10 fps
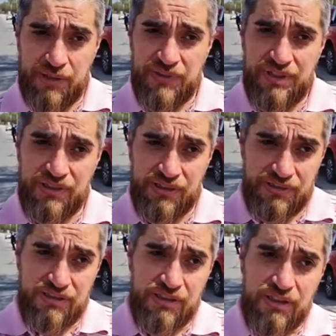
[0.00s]

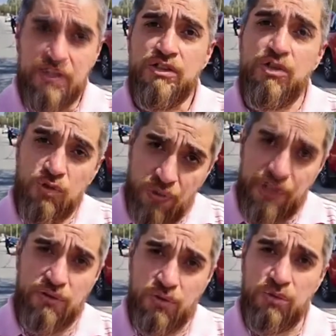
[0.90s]
Avellaneda con
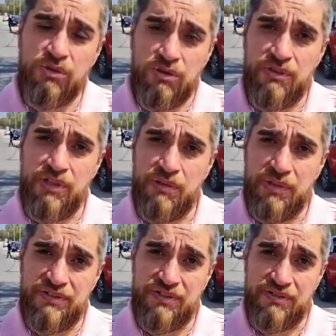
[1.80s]
cueros crudos que lo lleva a
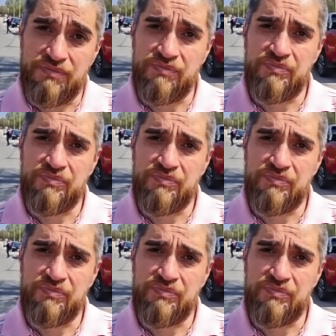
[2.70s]
Brasil.